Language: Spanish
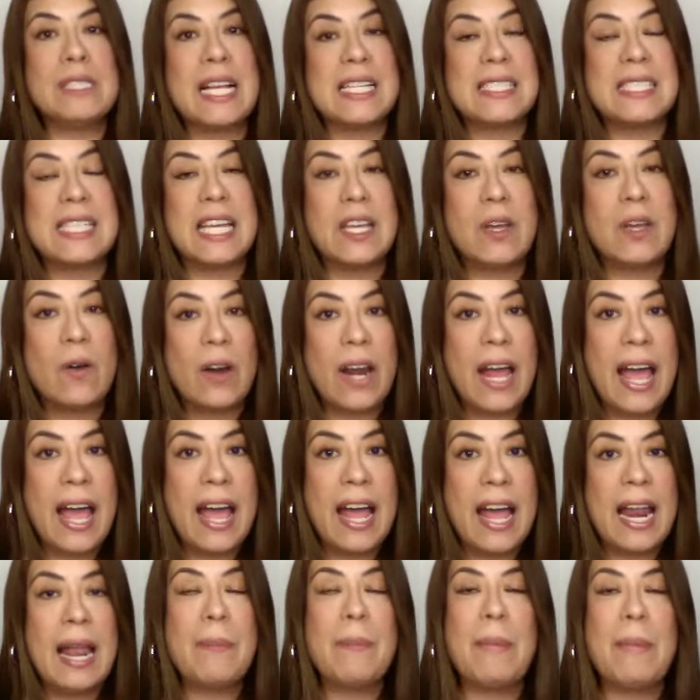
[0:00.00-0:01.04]
la señora,
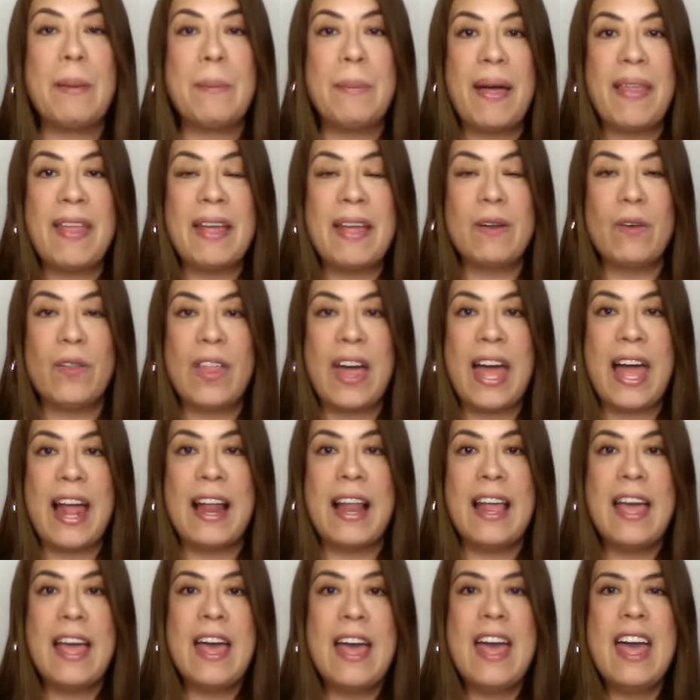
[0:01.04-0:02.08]
la mamá de
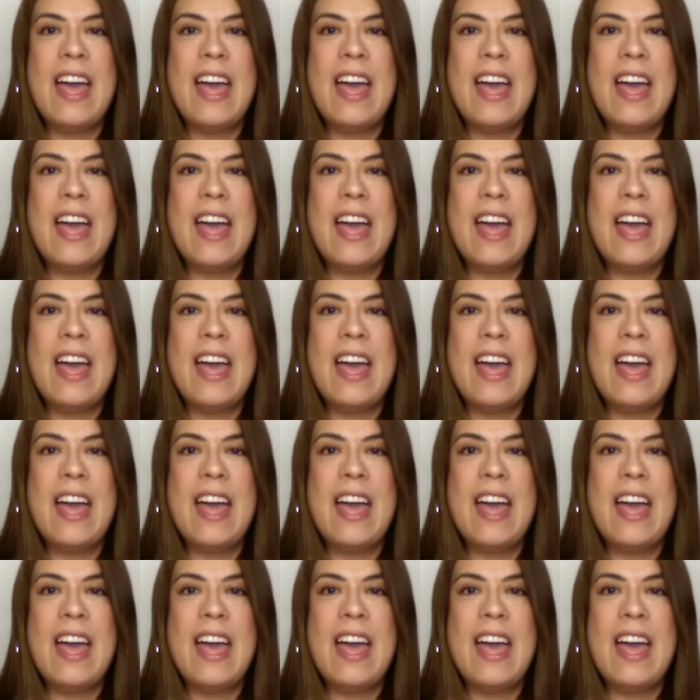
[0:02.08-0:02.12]
Nodal,